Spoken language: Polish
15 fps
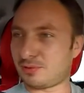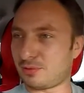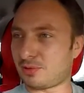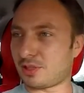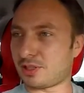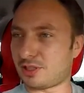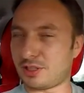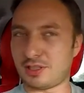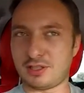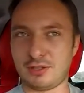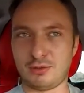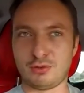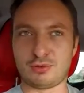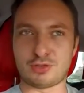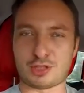tutaj się
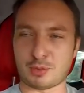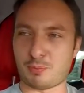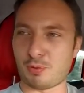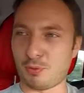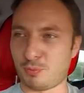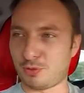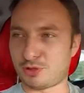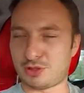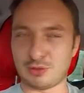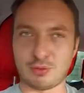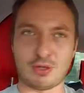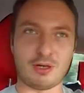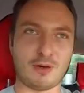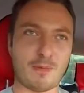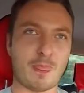ludu się
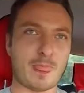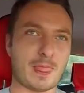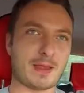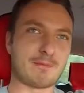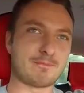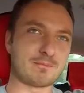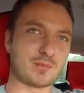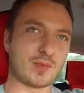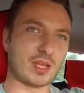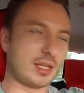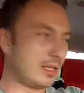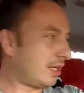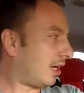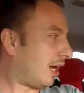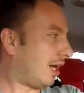pobudziło
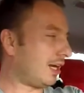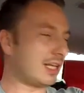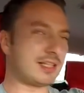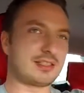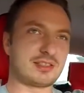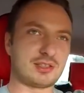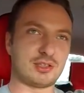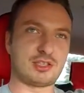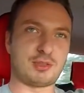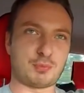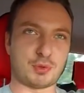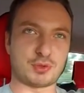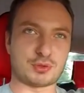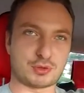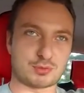Alek znosi
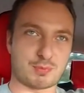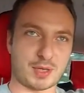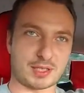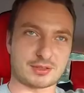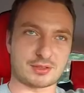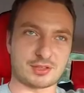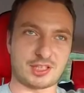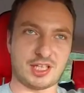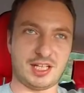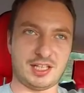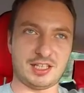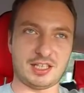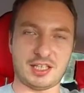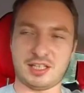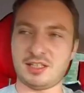podróż bardzo
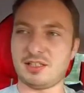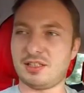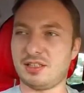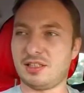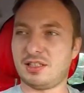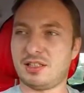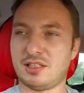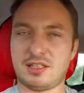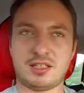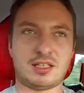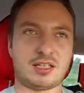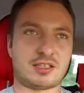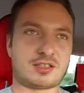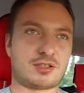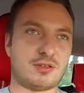dzielnie
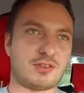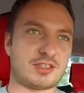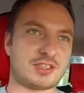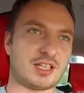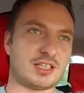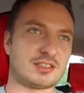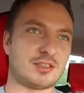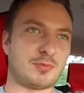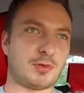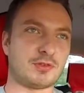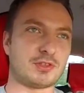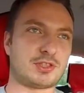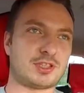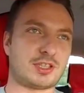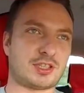aczkolwiek zaraz na
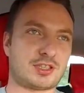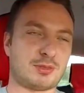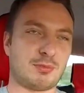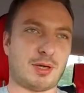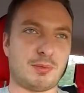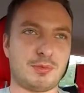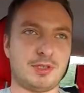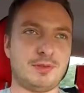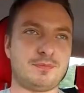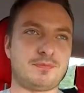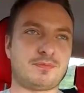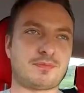pewno się zatrzymamy